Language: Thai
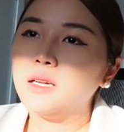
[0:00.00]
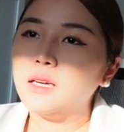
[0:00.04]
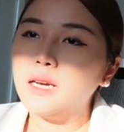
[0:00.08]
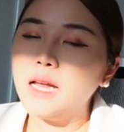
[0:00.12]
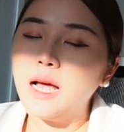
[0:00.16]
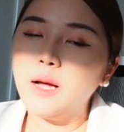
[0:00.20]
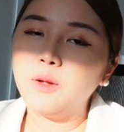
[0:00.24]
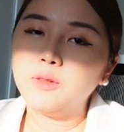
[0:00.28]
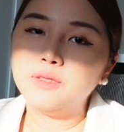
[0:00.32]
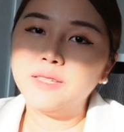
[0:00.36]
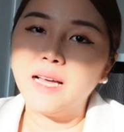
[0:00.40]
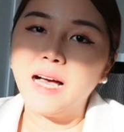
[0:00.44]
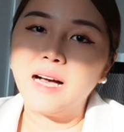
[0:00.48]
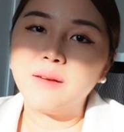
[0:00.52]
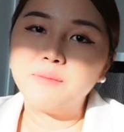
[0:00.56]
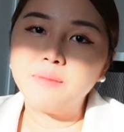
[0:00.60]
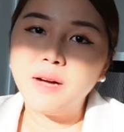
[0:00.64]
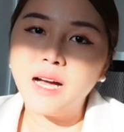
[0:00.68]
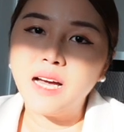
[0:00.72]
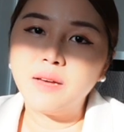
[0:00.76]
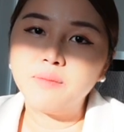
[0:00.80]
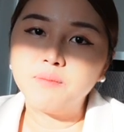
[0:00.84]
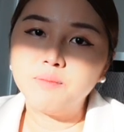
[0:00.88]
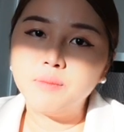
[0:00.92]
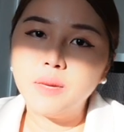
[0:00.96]
เราสา
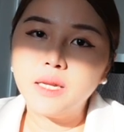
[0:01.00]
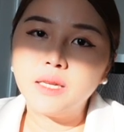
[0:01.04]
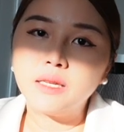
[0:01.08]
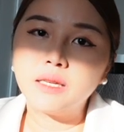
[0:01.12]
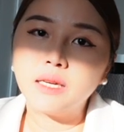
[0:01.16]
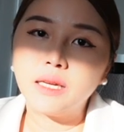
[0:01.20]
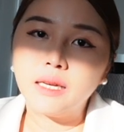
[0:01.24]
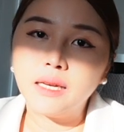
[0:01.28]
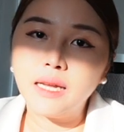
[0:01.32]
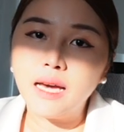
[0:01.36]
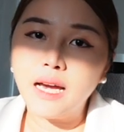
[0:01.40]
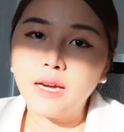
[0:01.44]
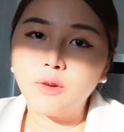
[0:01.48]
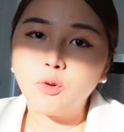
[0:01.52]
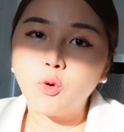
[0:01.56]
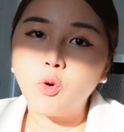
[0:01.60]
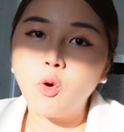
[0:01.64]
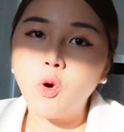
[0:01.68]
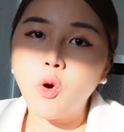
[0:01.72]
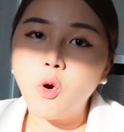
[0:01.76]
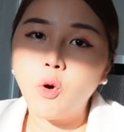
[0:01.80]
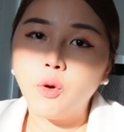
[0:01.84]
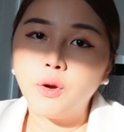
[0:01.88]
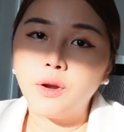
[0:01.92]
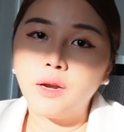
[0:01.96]
มารถเป็นกันได้ทุก
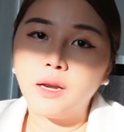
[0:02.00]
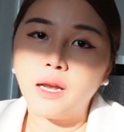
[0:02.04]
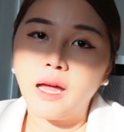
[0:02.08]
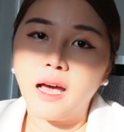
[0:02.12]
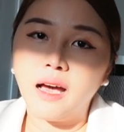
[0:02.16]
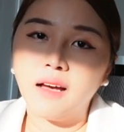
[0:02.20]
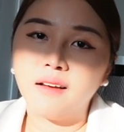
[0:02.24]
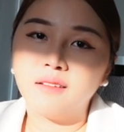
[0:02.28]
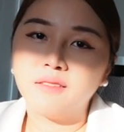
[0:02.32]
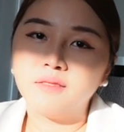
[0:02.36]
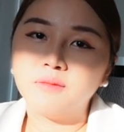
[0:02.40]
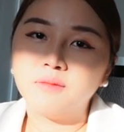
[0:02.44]
คนนะ